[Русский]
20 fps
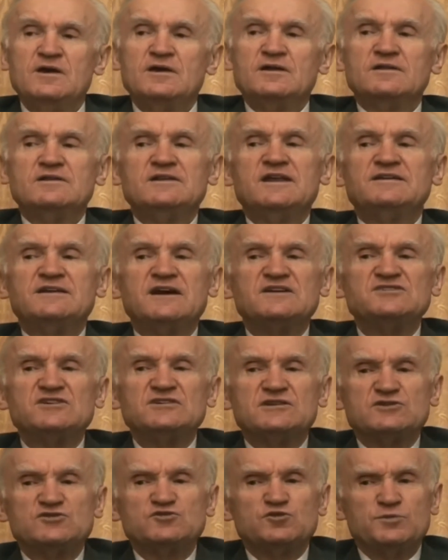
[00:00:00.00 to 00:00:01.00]
Для нас
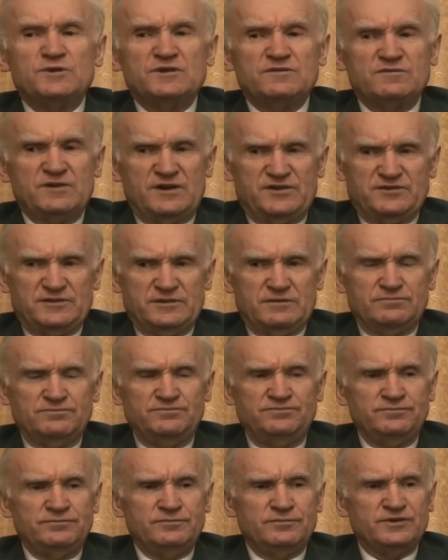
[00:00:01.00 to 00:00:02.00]
это особенно важно,
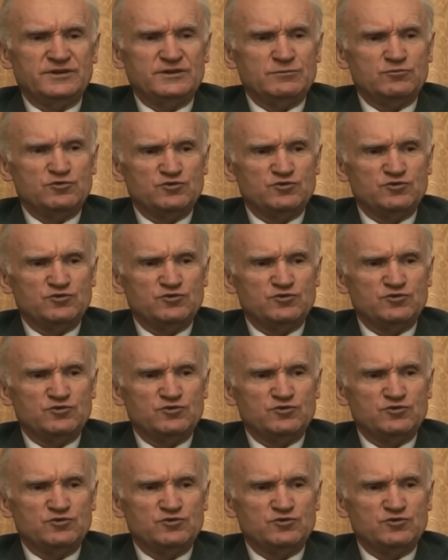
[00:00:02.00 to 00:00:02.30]
потому